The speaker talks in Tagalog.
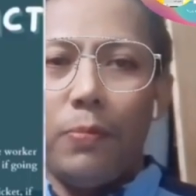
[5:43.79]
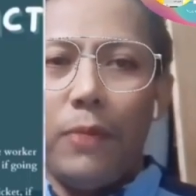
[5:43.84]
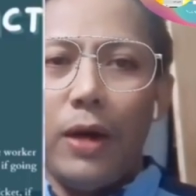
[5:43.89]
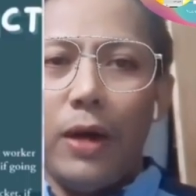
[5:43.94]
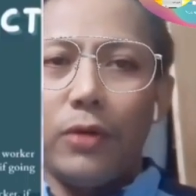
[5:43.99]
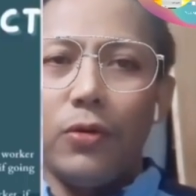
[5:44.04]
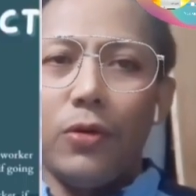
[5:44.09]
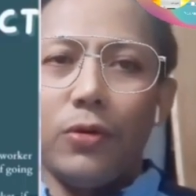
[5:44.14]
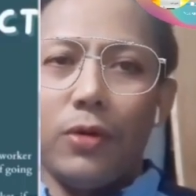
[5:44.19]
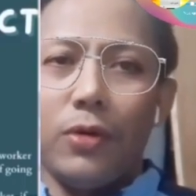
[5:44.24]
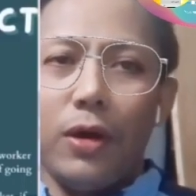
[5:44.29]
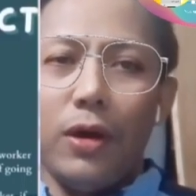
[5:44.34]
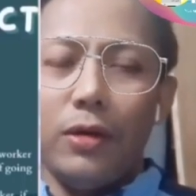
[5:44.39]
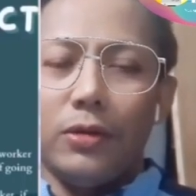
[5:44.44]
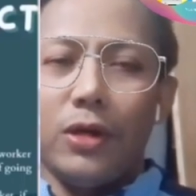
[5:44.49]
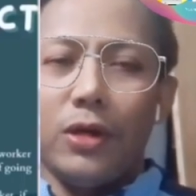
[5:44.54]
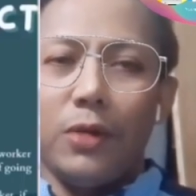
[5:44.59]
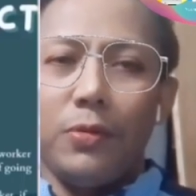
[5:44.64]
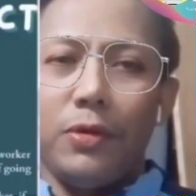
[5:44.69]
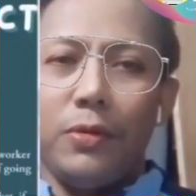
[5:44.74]
bagong
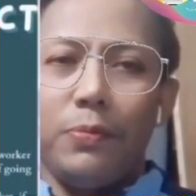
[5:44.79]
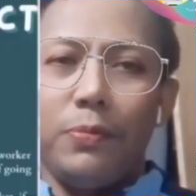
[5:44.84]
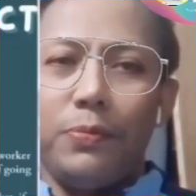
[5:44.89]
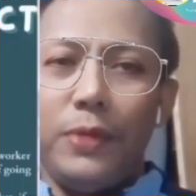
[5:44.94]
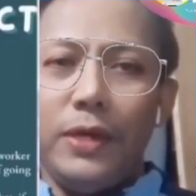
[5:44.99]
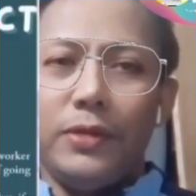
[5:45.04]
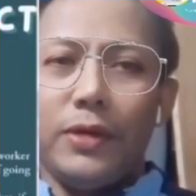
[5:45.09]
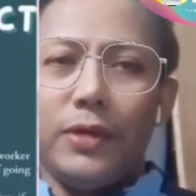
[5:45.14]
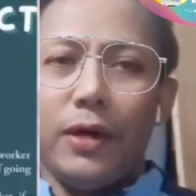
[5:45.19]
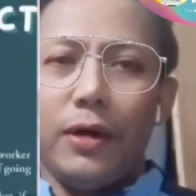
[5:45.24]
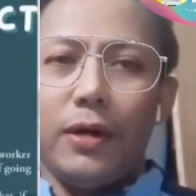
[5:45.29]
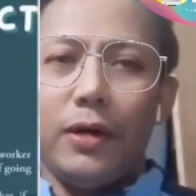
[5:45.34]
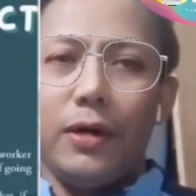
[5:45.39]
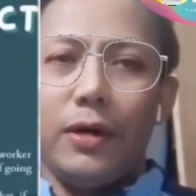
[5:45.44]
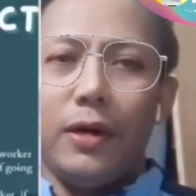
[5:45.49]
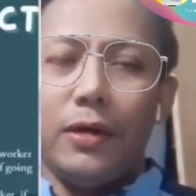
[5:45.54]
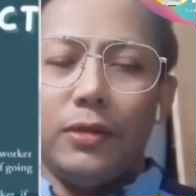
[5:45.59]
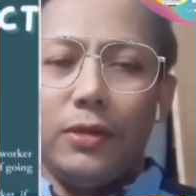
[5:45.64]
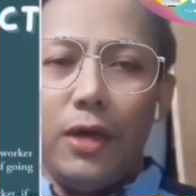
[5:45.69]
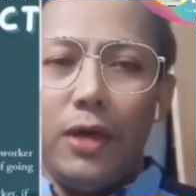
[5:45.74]
re-entry
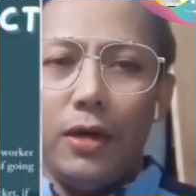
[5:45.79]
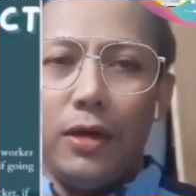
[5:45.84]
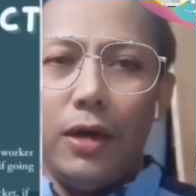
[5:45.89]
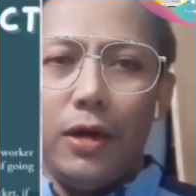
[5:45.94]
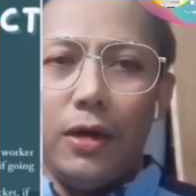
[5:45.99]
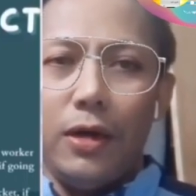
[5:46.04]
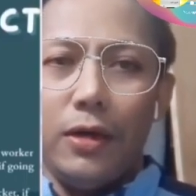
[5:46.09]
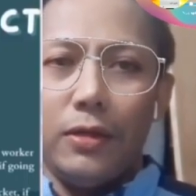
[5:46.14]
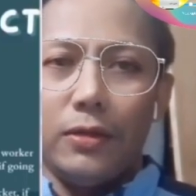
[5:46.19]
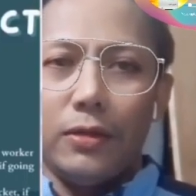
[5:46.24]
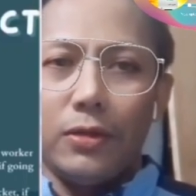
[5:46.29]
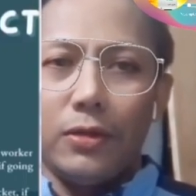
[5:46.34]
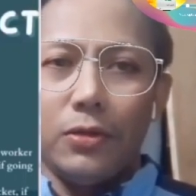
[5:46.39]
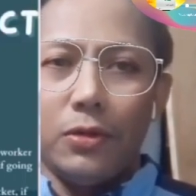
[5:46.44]
visa at ticket